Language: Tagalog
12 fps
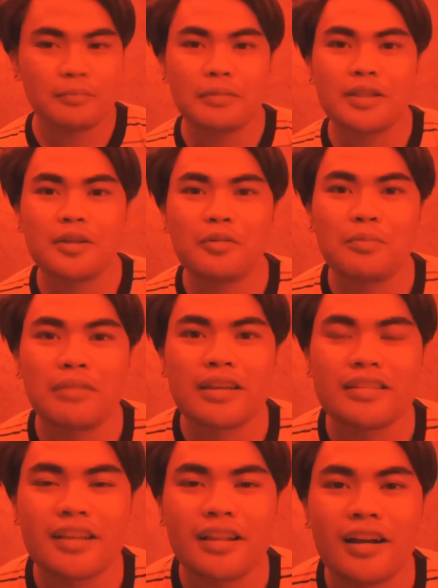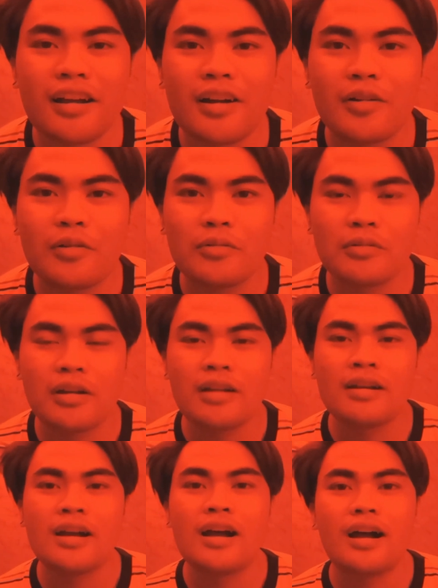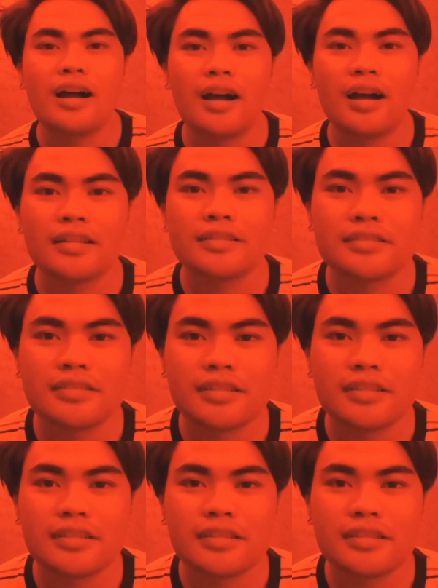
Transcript: By the way, mag-isa lang ako. At